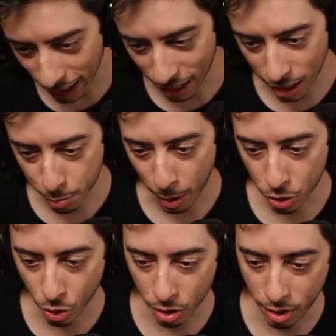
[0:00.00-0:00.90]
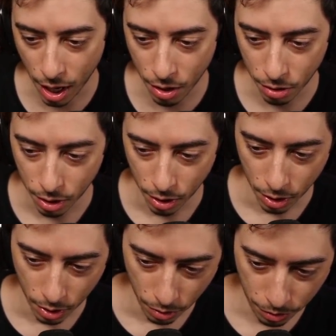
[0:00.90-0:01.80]
Entradas para o sorteio
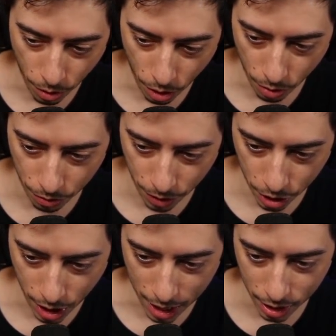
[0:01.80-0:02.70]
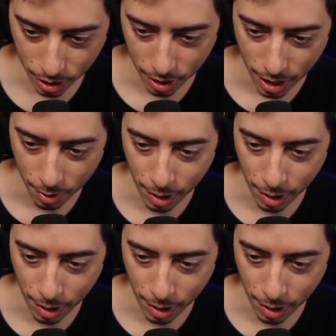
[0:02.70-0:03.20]
foram fechadas.